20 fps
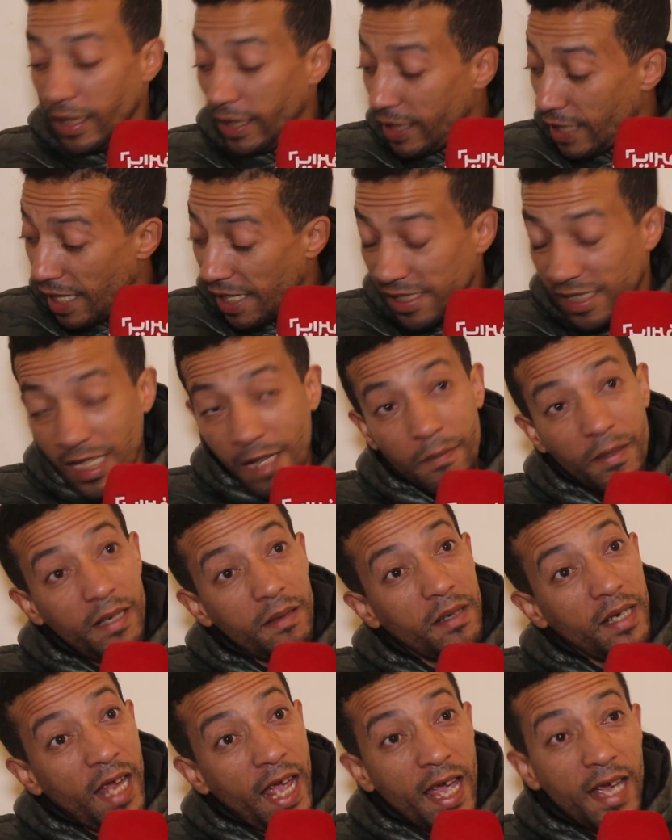على حساب
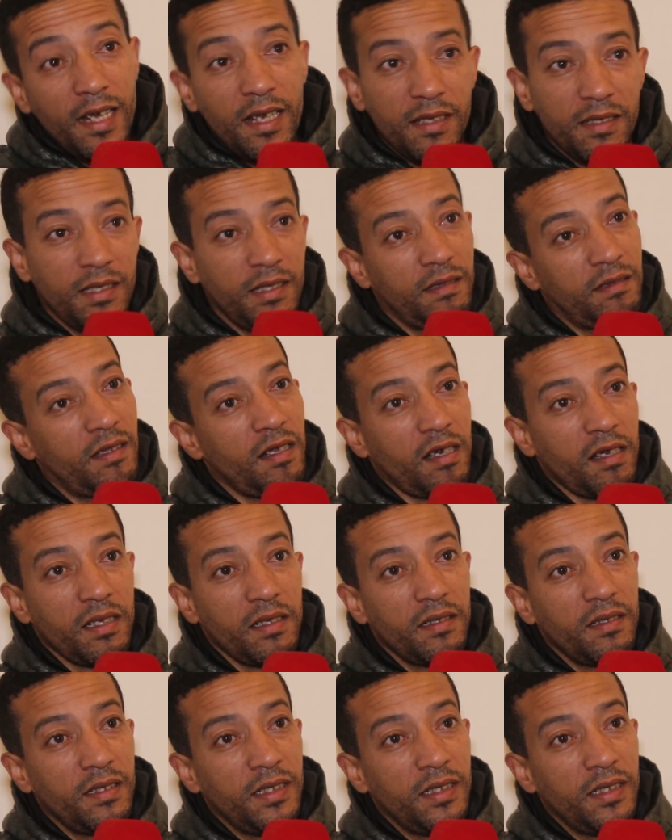الحاله ديال الدري